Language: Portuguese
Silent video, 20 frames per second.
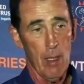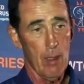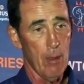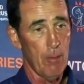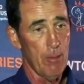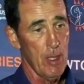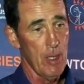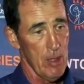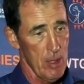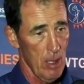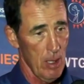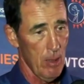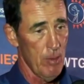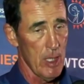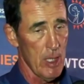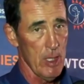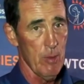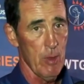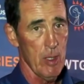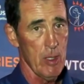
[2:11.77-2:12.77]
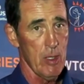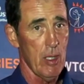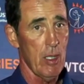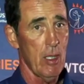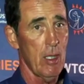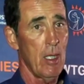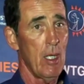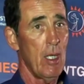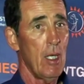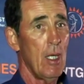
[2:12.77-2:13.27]
competição, mesmo assim
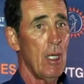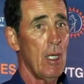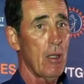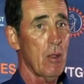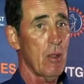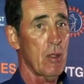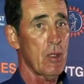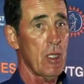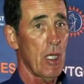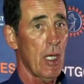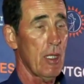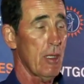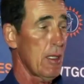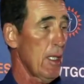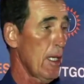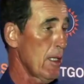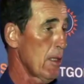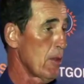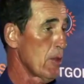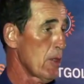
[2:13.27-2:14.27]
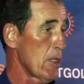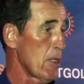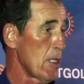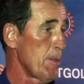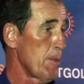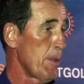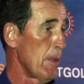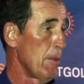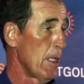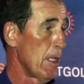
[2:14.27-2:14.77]
consegue estar nos seis
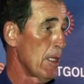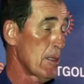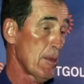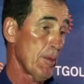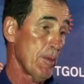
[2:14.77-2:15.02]
primeiros.